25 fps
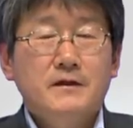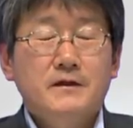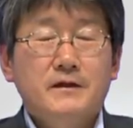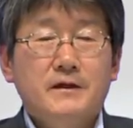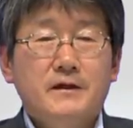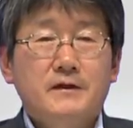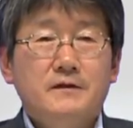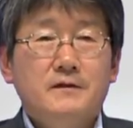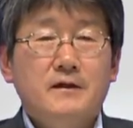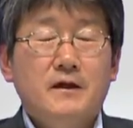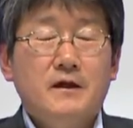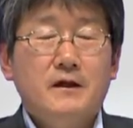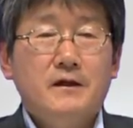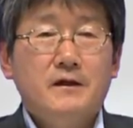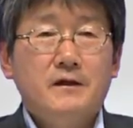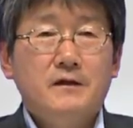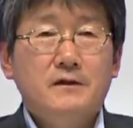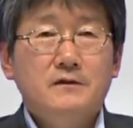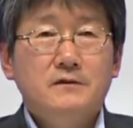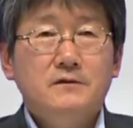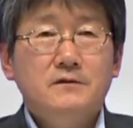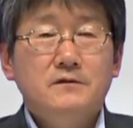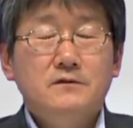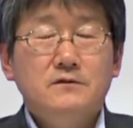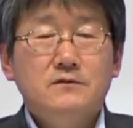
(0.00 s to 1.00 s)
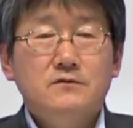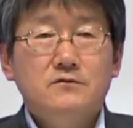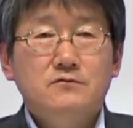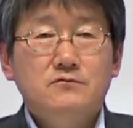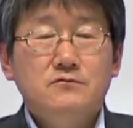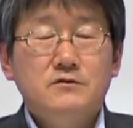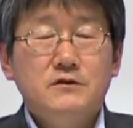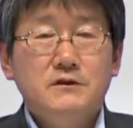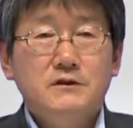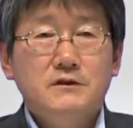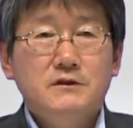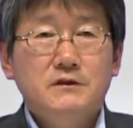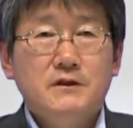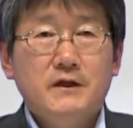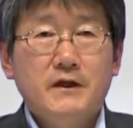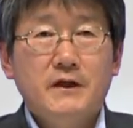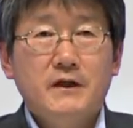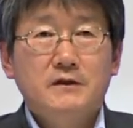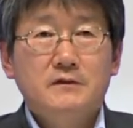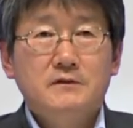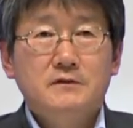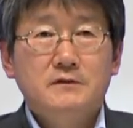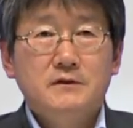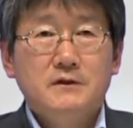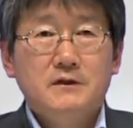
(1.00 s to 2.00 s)
옛날에는
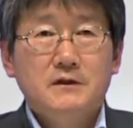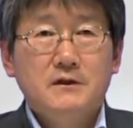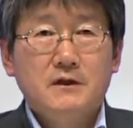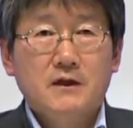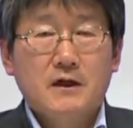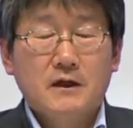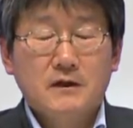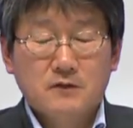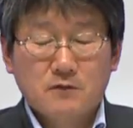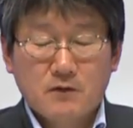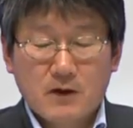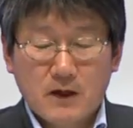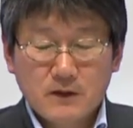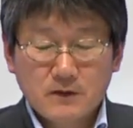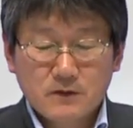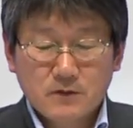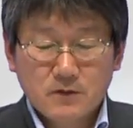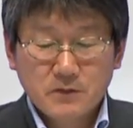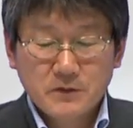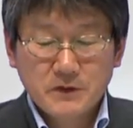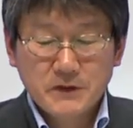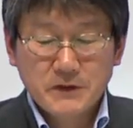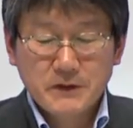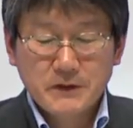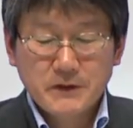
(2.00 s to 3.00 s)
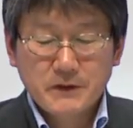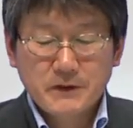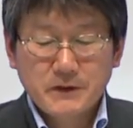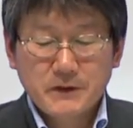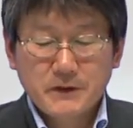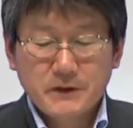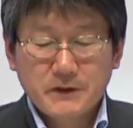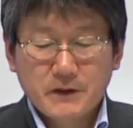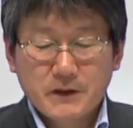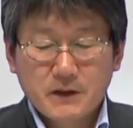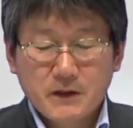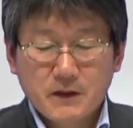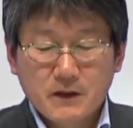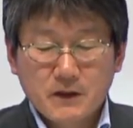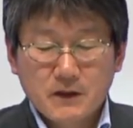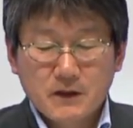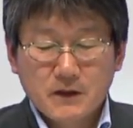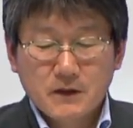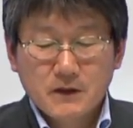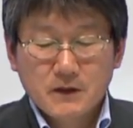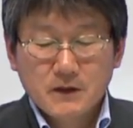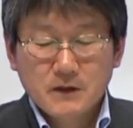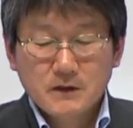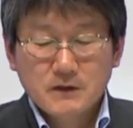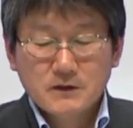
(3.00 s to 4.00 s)
우리의 그 인간 활동이
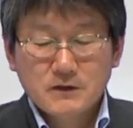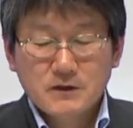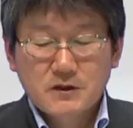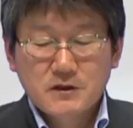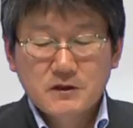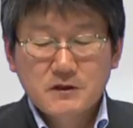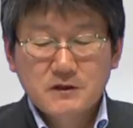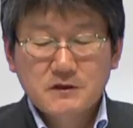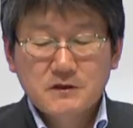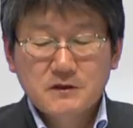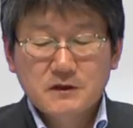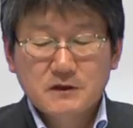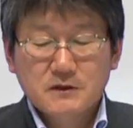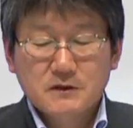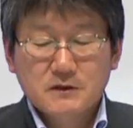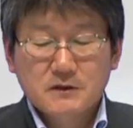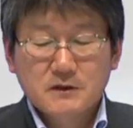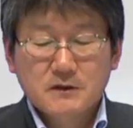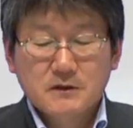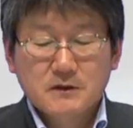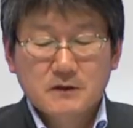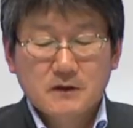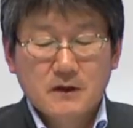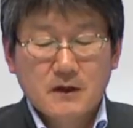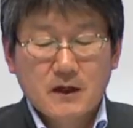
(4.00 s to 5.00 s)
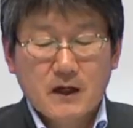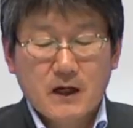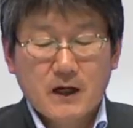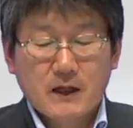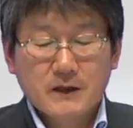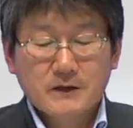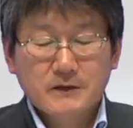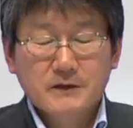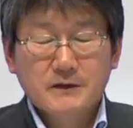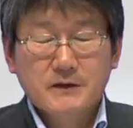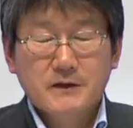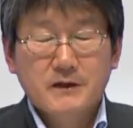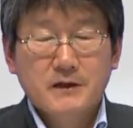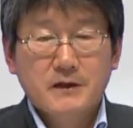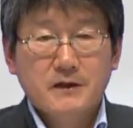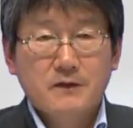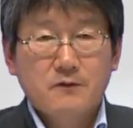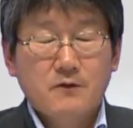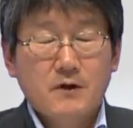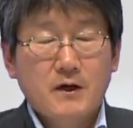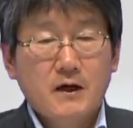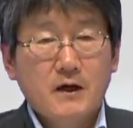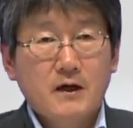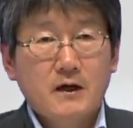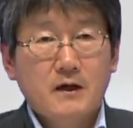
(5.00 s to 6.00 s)
지리적
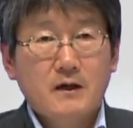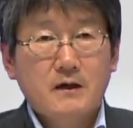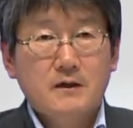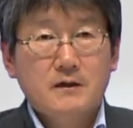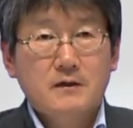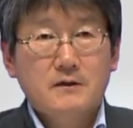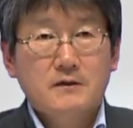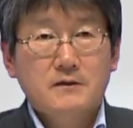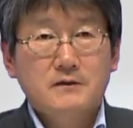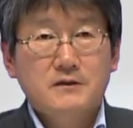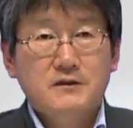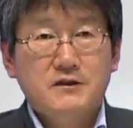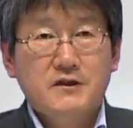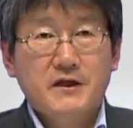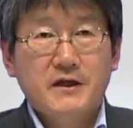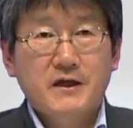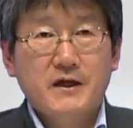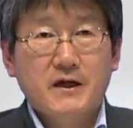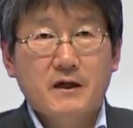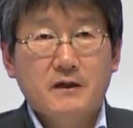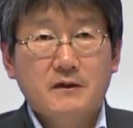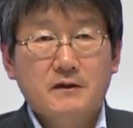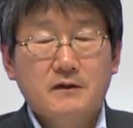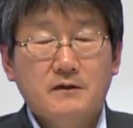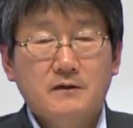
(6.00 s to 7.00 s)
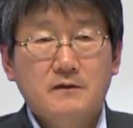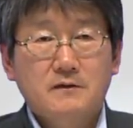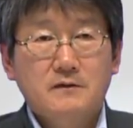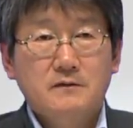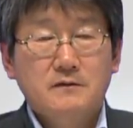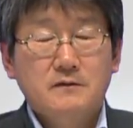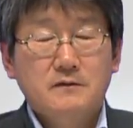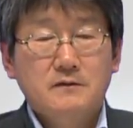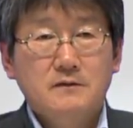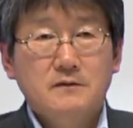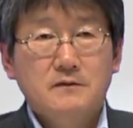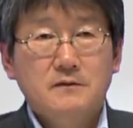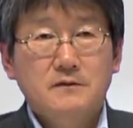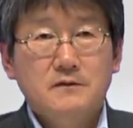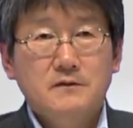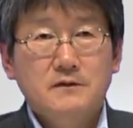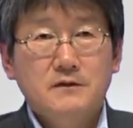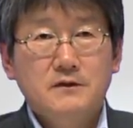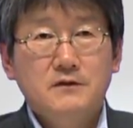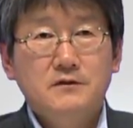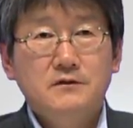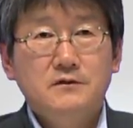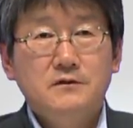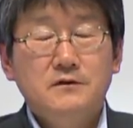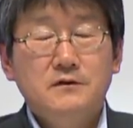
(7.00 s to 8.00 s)
한계와 제약,
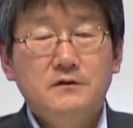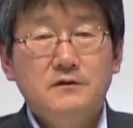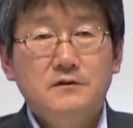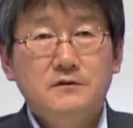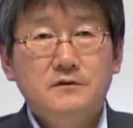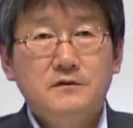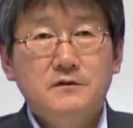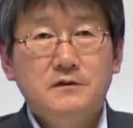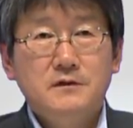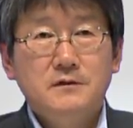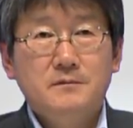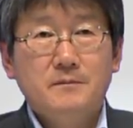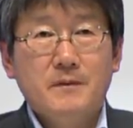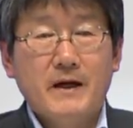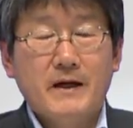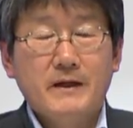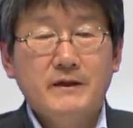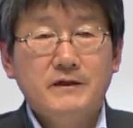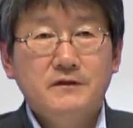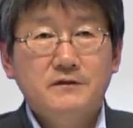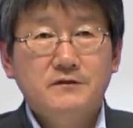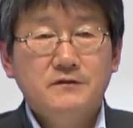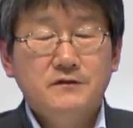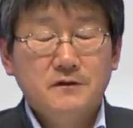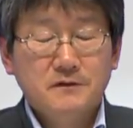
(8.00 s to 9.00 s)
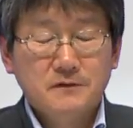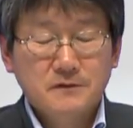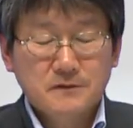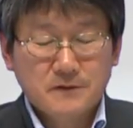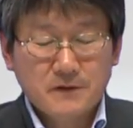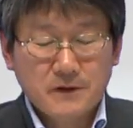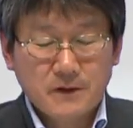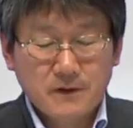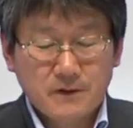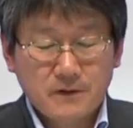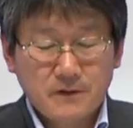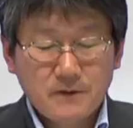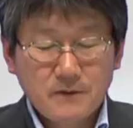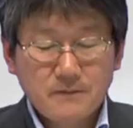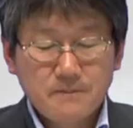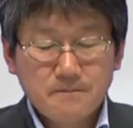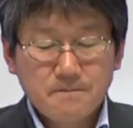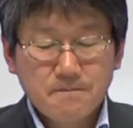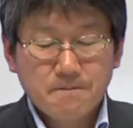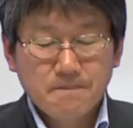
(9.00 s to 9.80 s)
이런 것들이 많이 있었는데요.